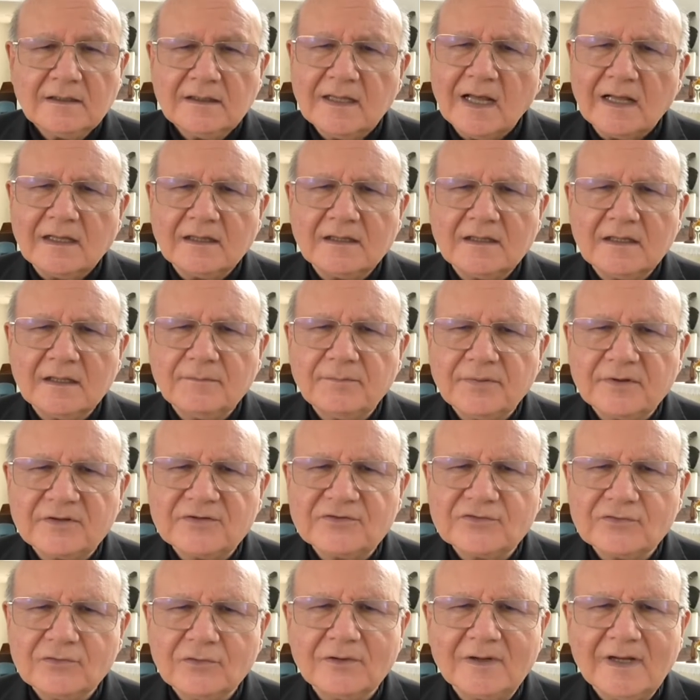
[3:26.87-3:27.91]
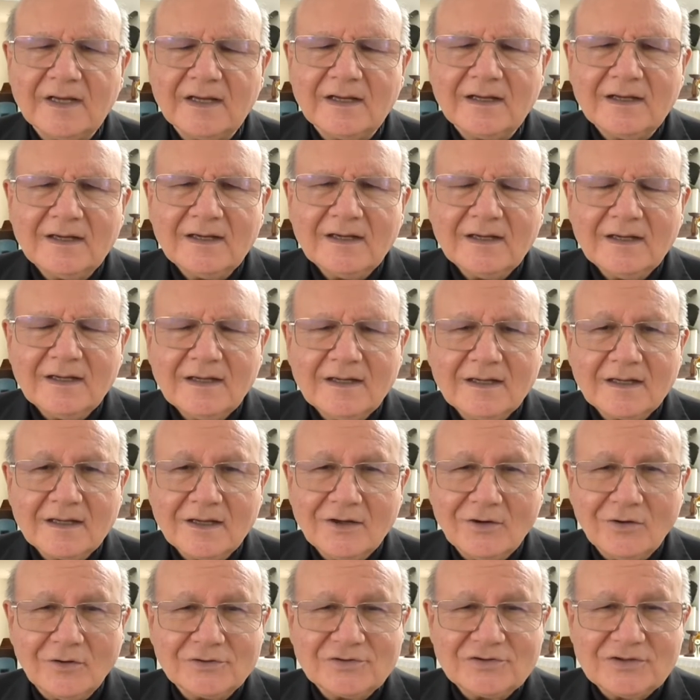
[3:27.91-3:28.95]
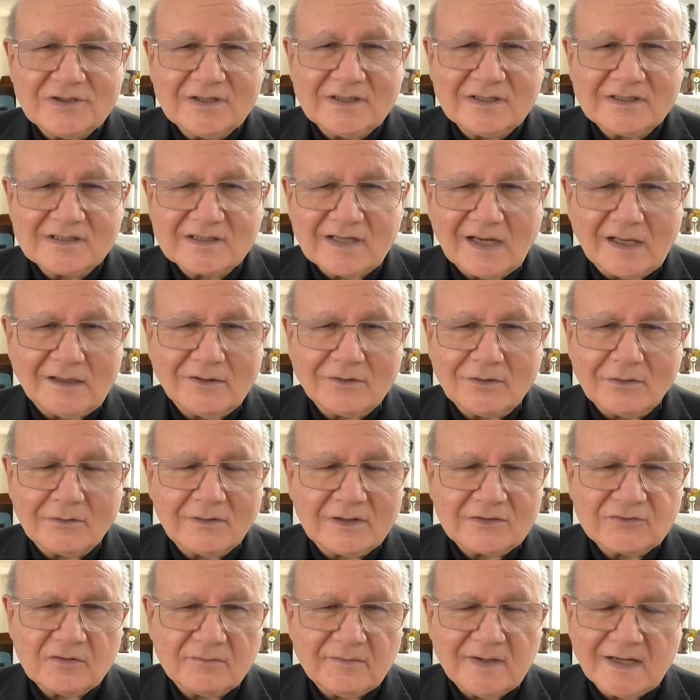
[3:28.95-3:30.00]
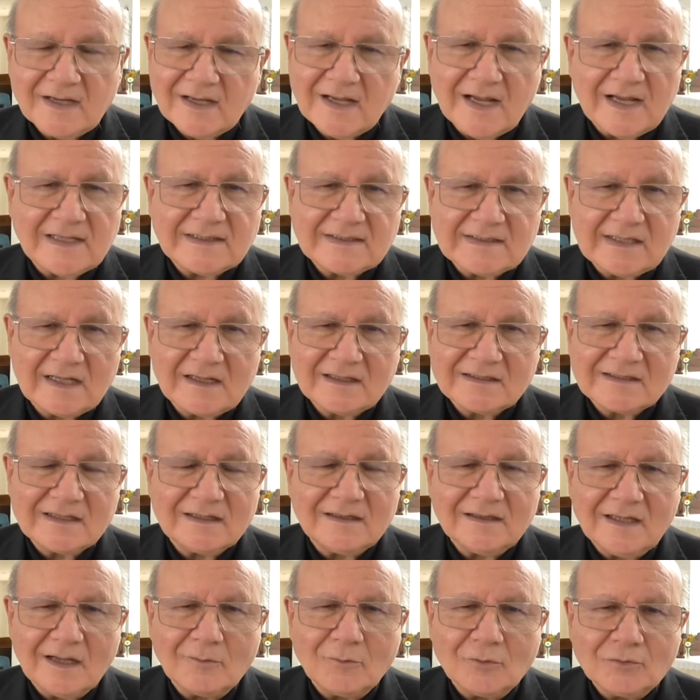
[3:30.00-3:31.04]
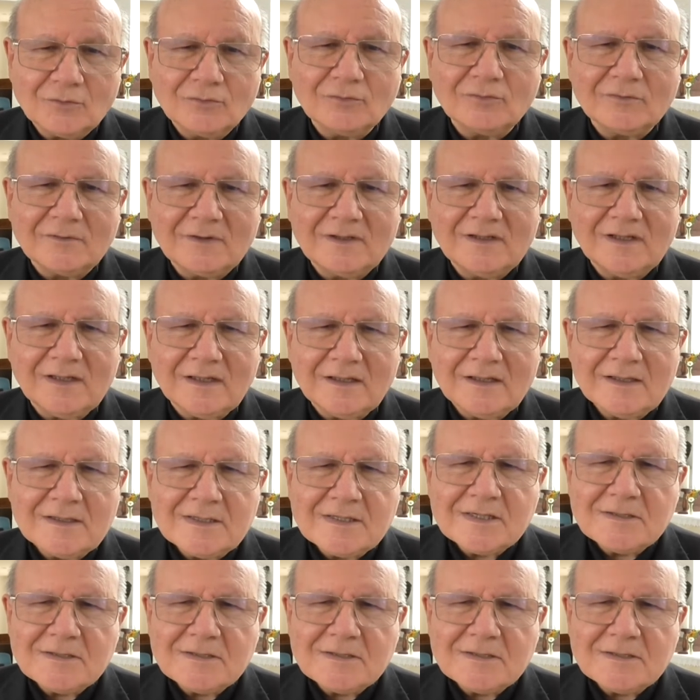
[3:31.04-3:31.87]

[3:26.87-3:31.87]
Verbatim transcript: tante persone eh, che oggi sentono la sua mancanza, la sentiamo tutti